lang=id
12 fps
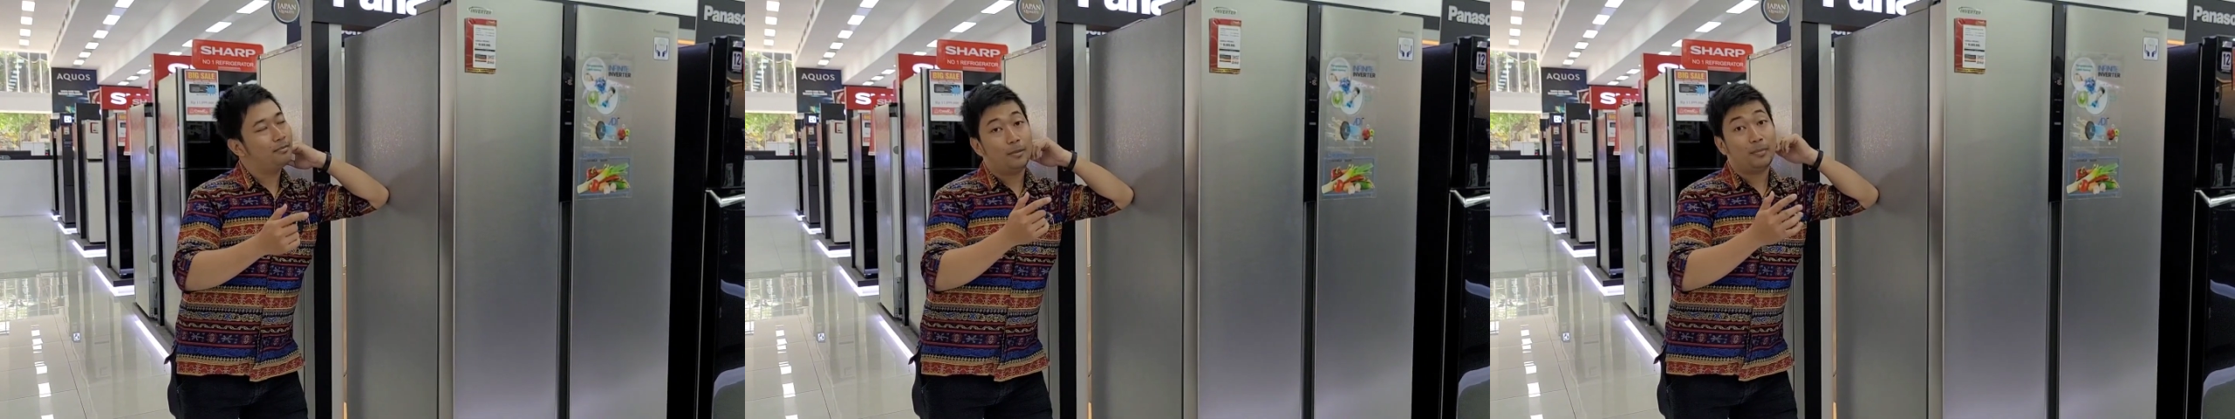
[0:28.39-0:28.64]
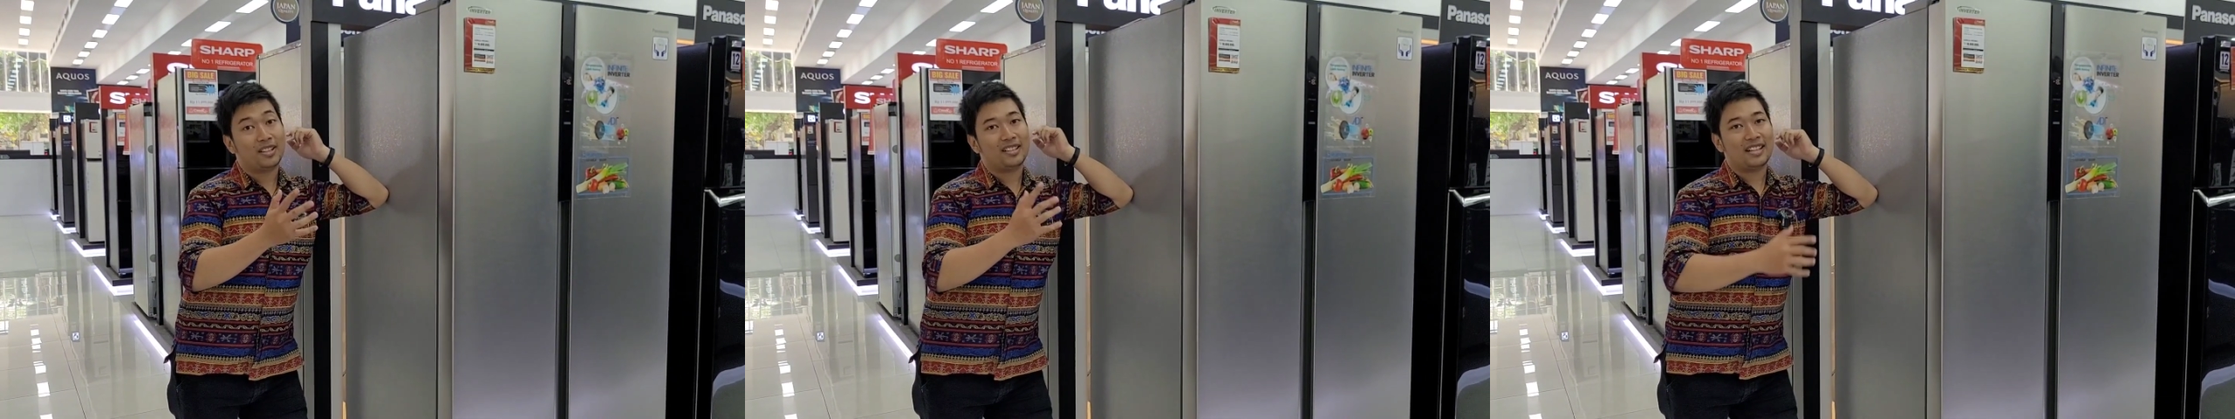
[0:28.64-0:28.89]

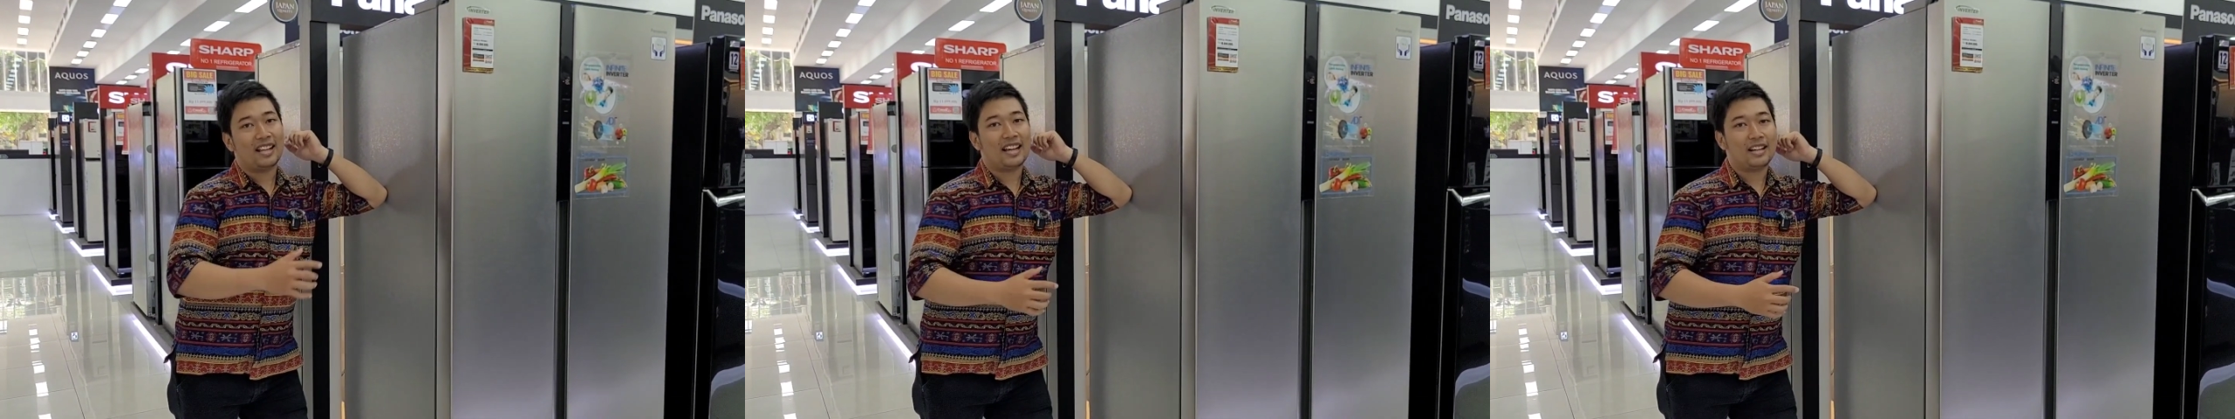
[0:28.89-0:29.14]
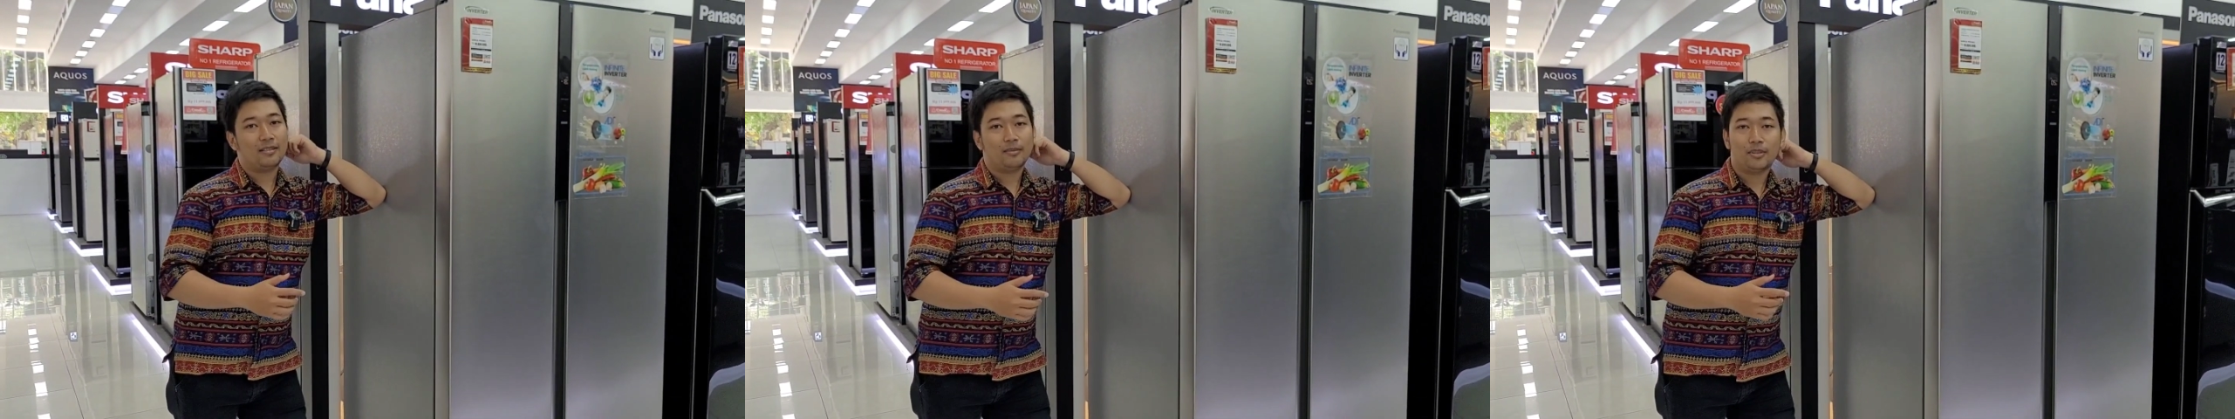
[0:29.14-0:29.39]

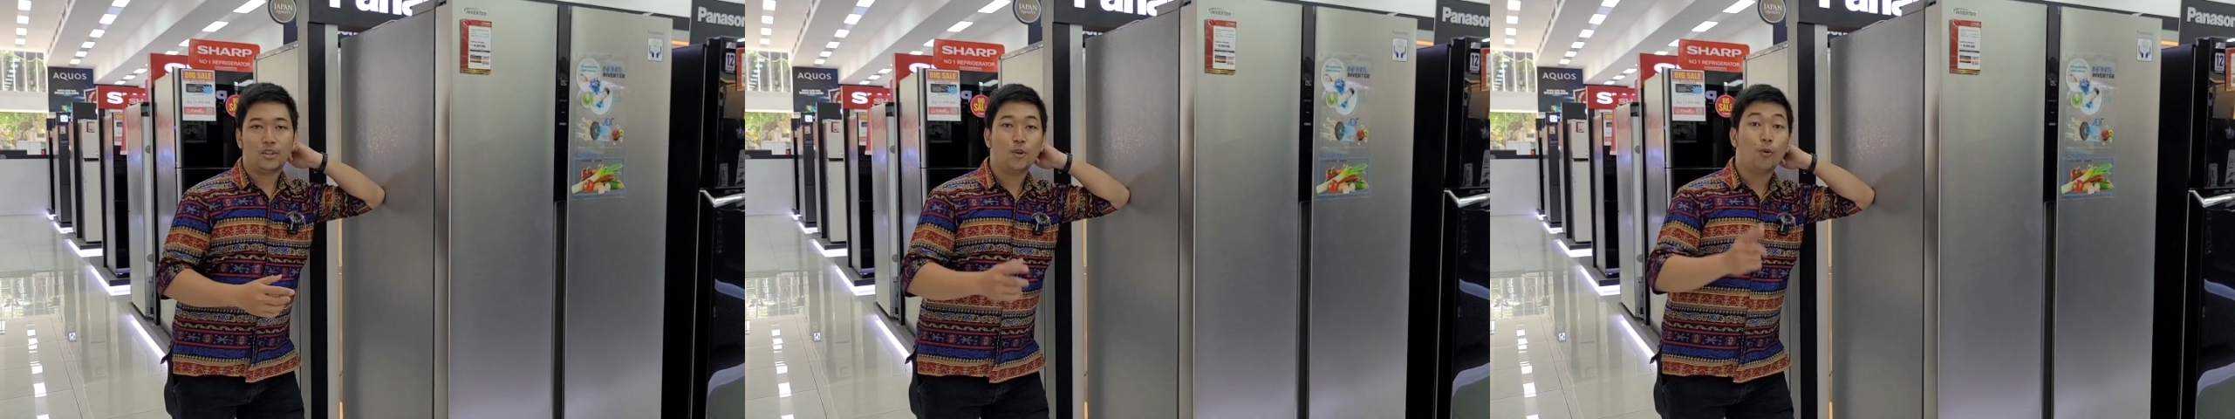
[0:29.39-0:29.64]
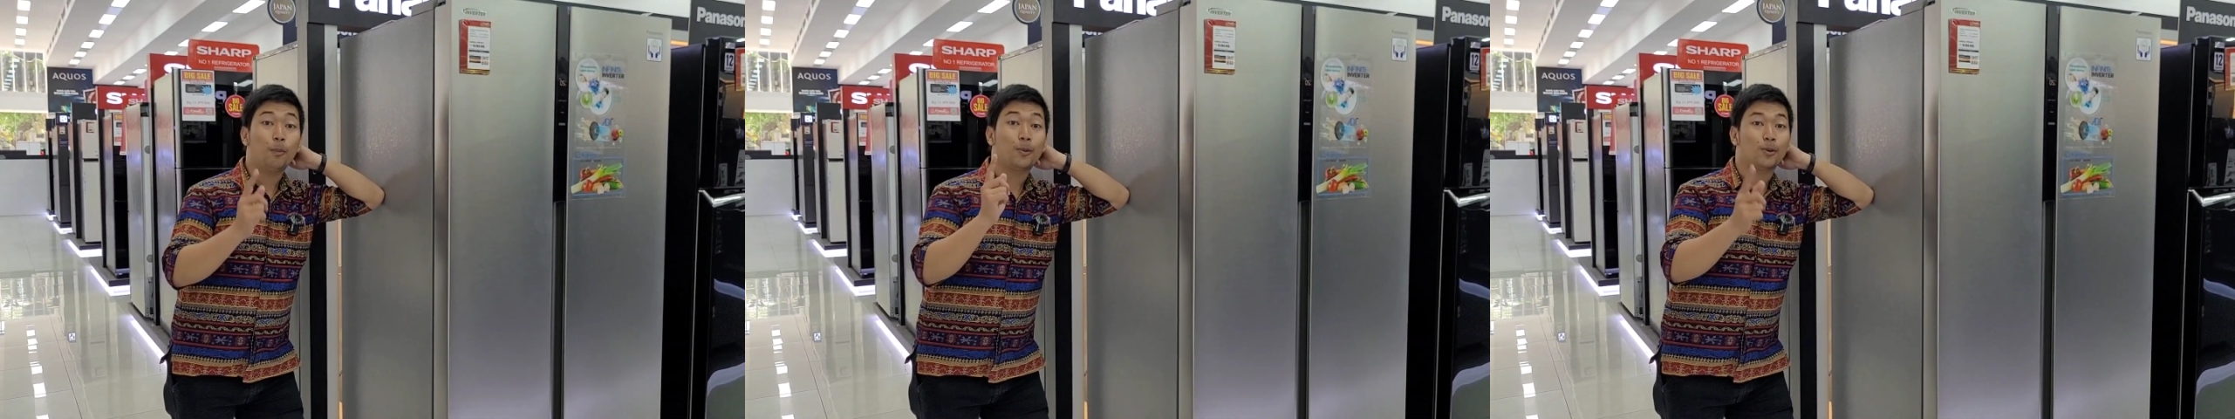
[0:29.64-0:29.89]
memperkenalkan
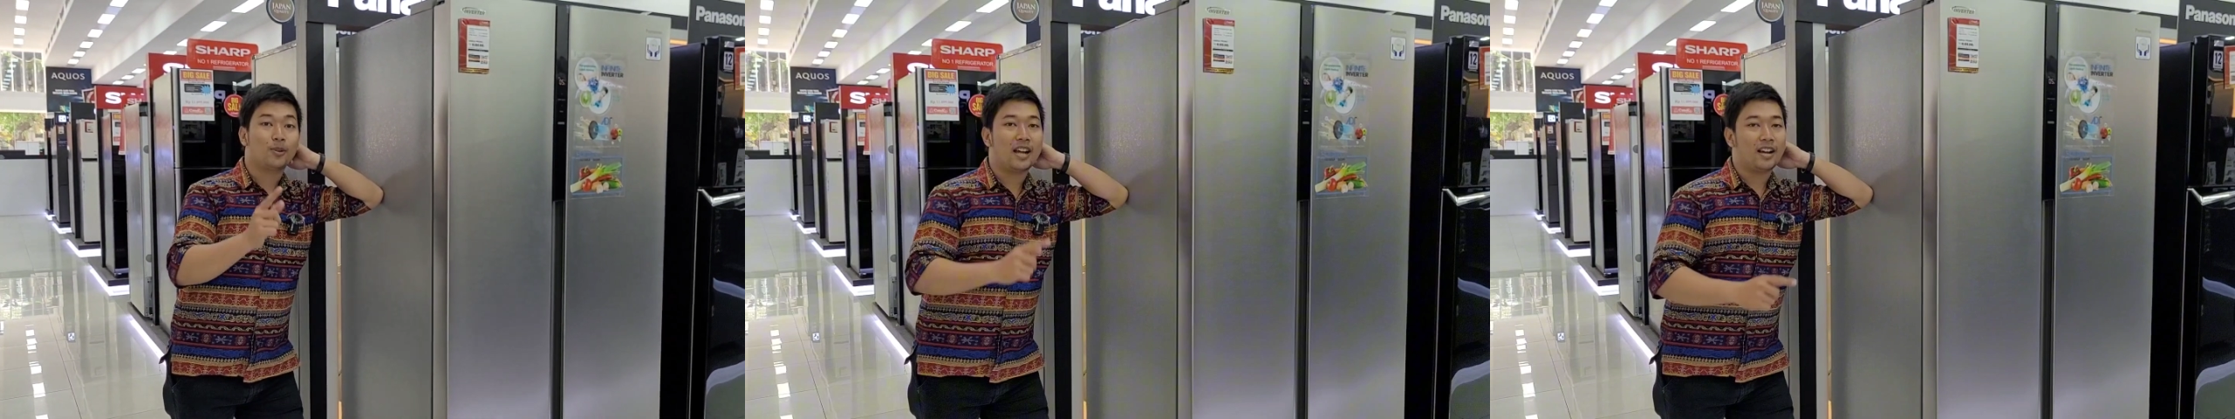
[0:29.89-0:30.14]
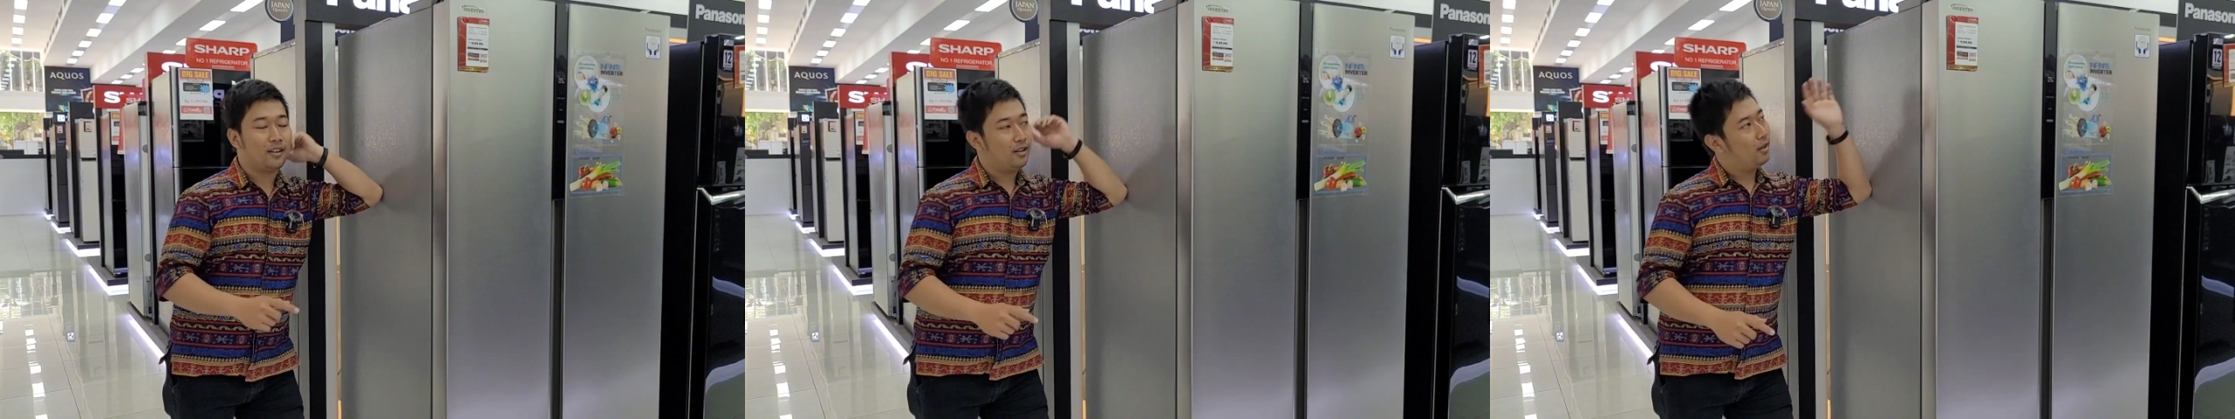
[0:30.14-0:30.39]
new
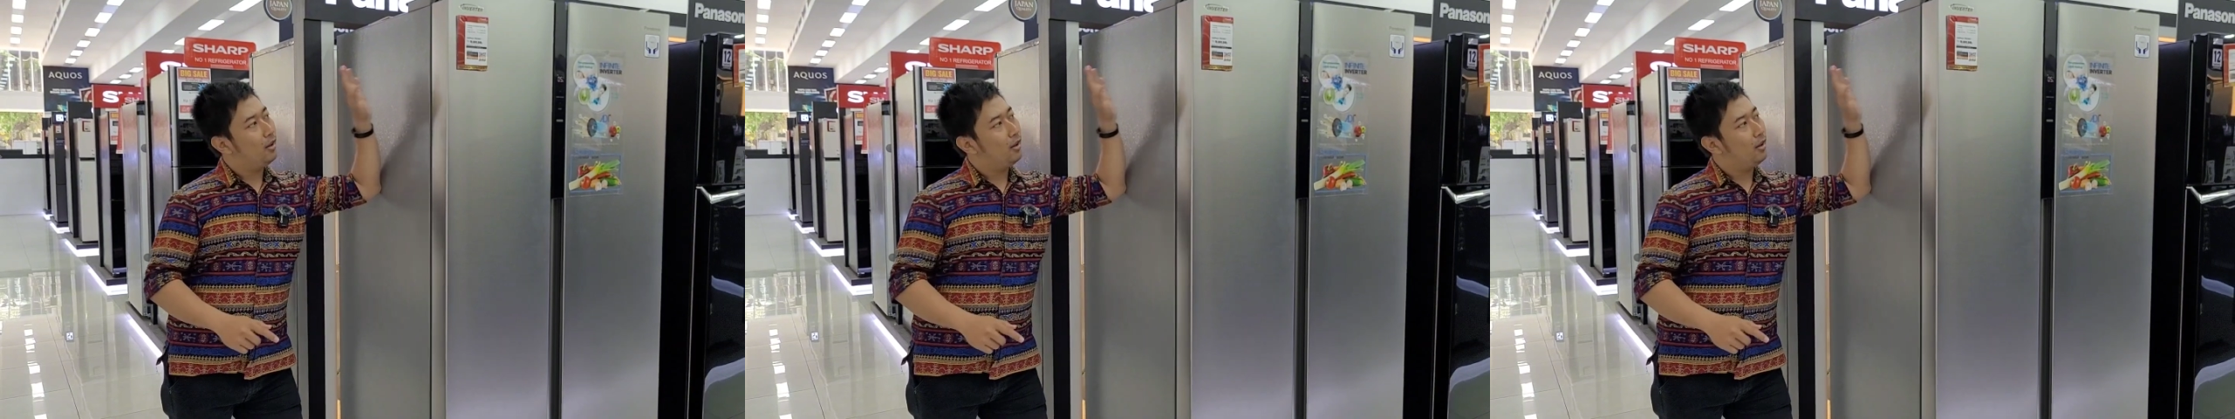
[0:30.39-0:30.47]
product